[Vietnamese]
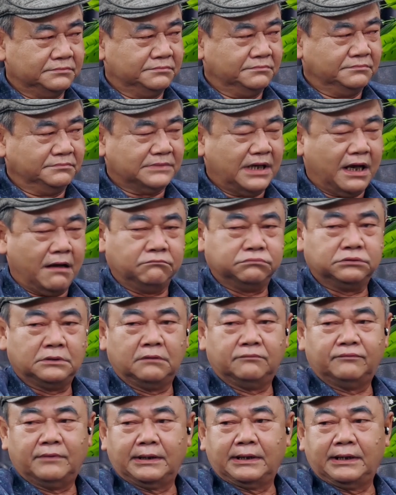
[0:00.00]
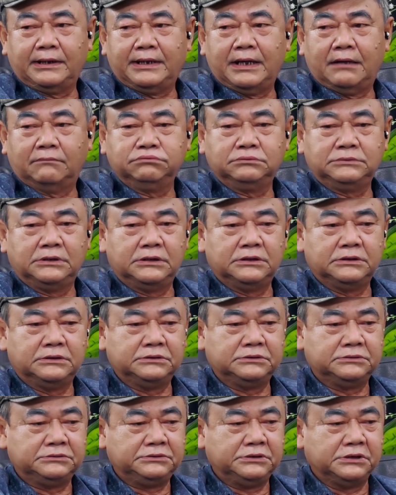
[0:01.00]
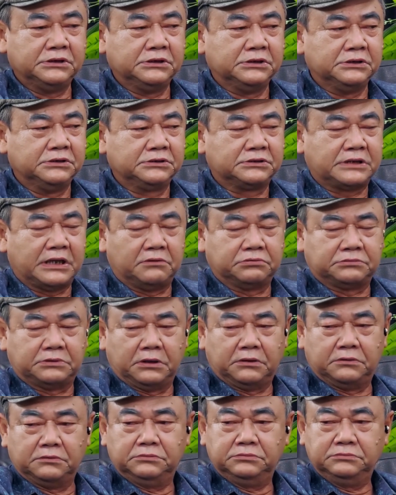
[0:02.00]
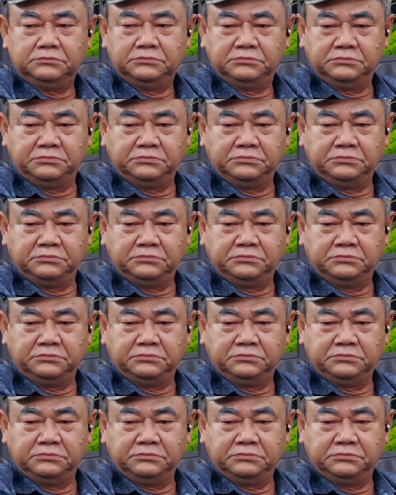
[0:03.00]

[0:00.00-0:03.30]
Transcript: Ừ, ông không phải là giống như như cao thủ.